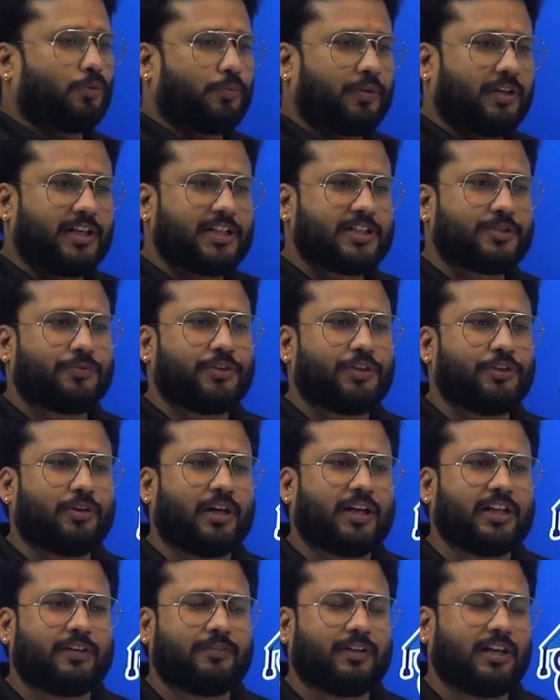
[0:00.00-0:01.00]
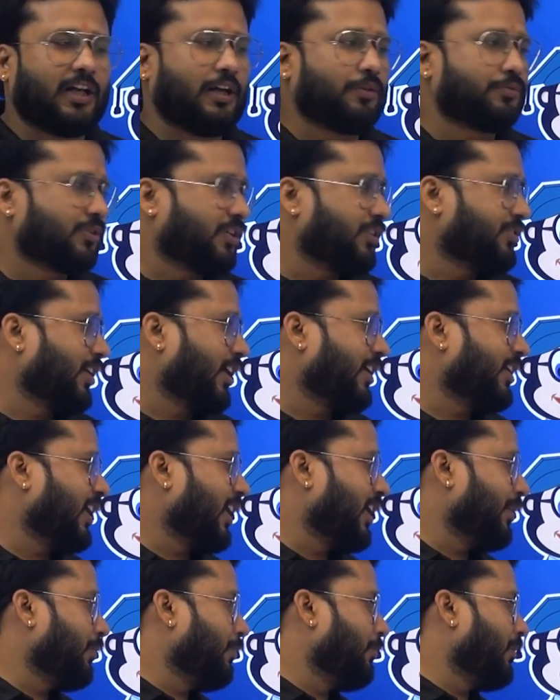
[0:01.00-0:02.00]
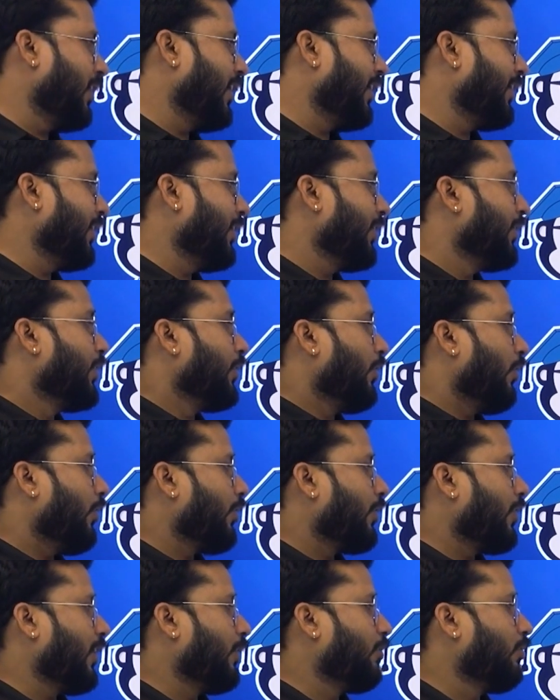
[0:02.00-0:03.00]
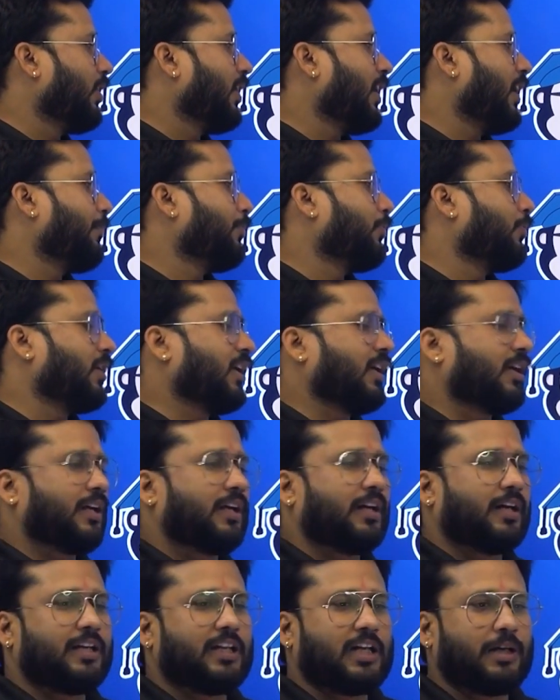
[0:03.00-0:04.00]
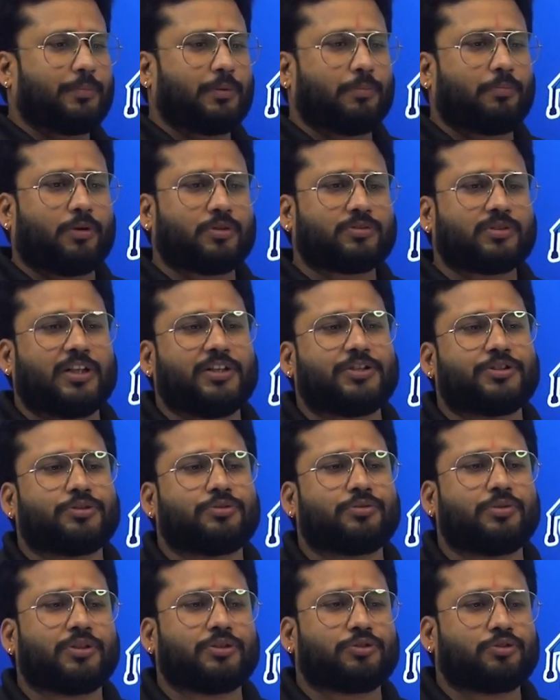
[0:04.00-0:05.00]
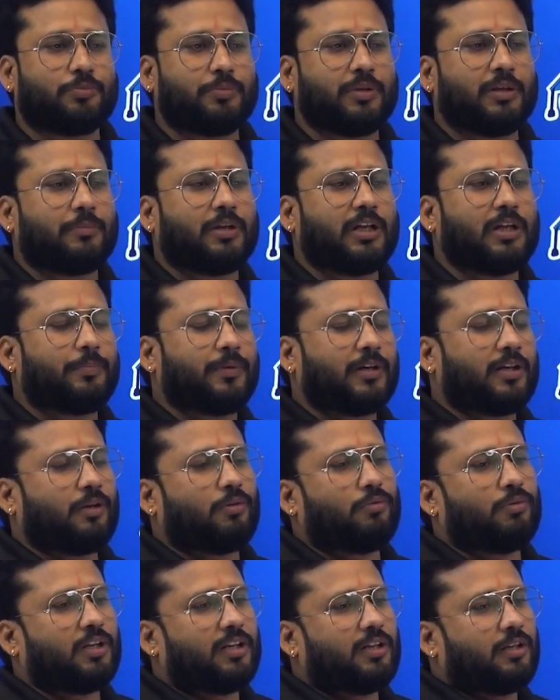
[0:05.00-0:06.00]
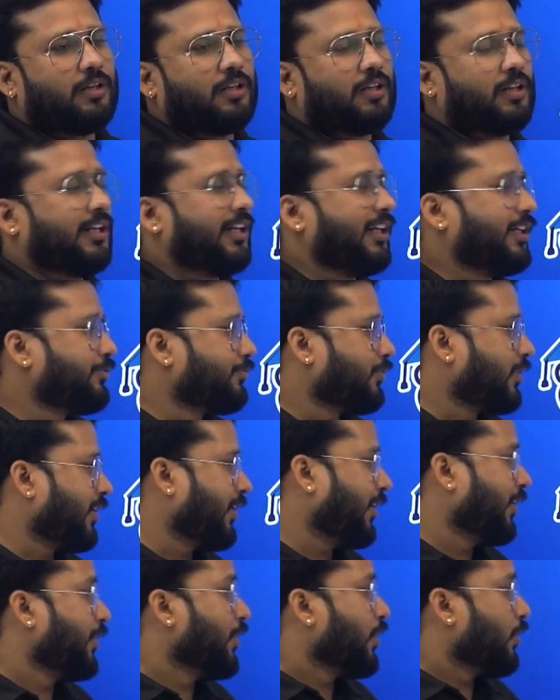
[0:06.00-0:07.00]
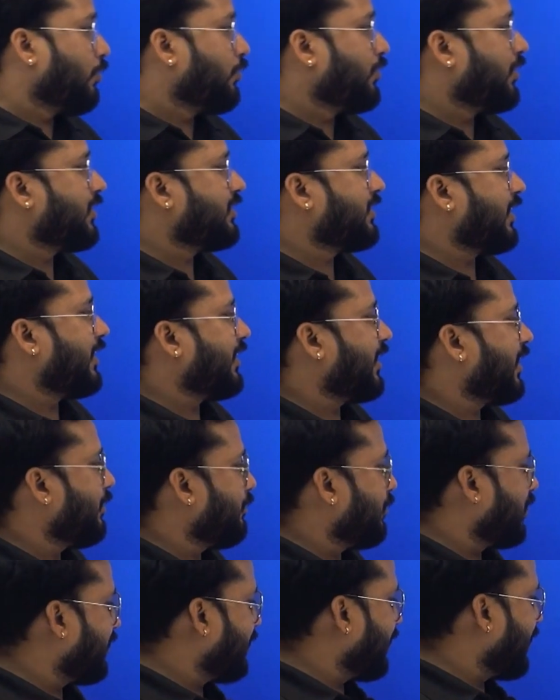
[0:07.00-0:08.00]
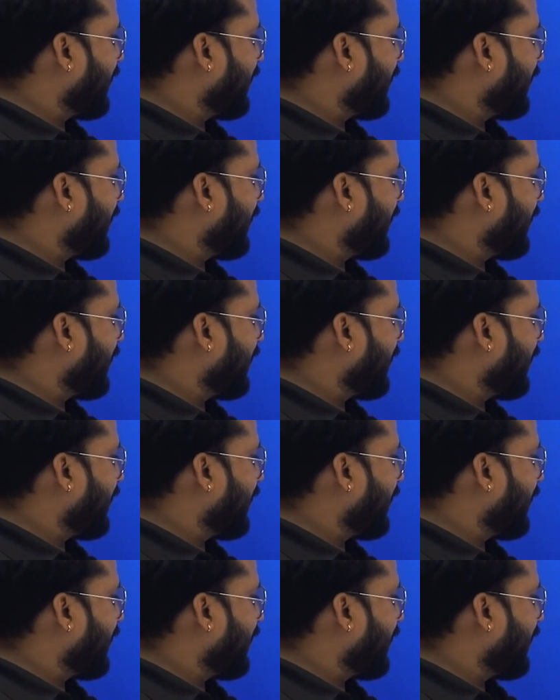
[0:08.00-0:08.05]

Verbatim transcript: जो भी नेक्स्ट वीडियो आने वाला है उसकी जानकारी भी मिलेगी और रेगुलर आपको क्या करेगा यहाँ पर बहुत सारी चीज़ों की जो भी हमारे पास रेगुलर रिलीज़ हो रहे हैं उनकी जानकारी मिलती